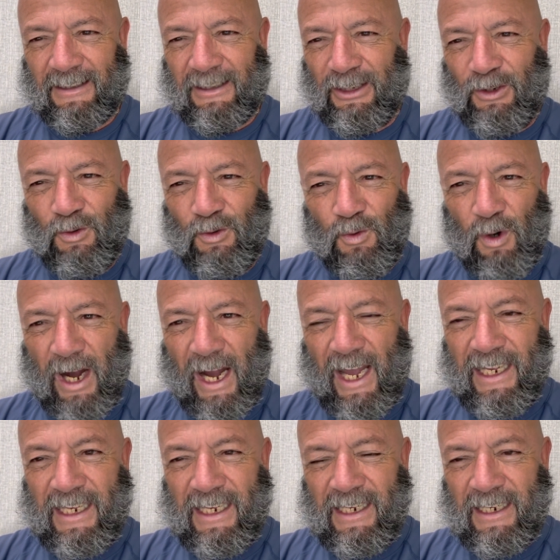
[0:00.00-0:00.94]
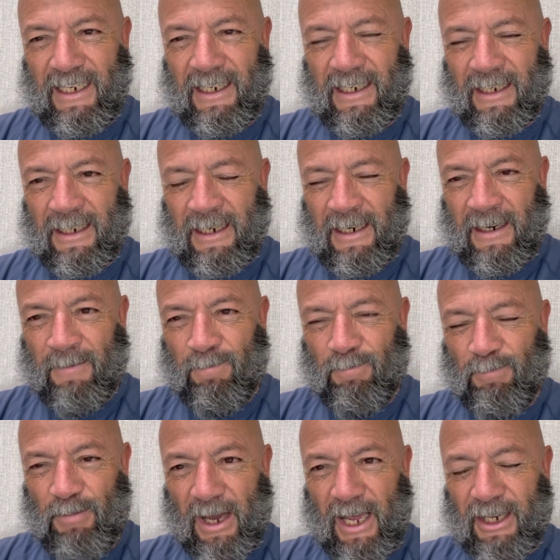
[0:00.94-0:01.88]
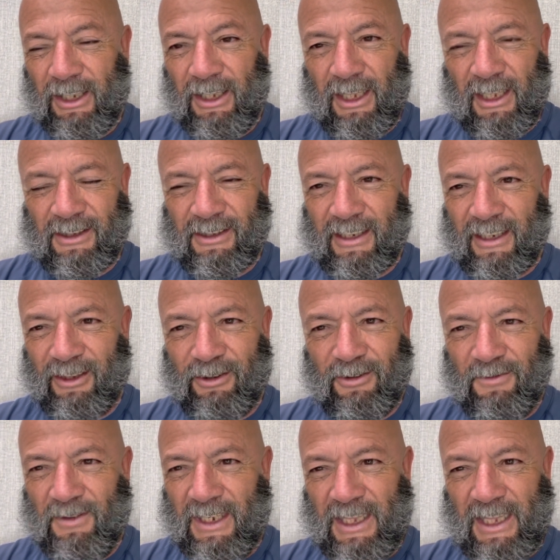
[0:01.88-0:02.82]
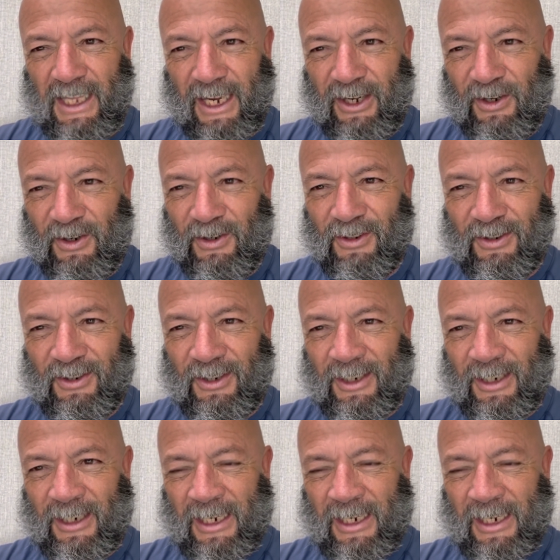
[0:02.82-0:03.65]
No hay pérdidas en tu vida, no.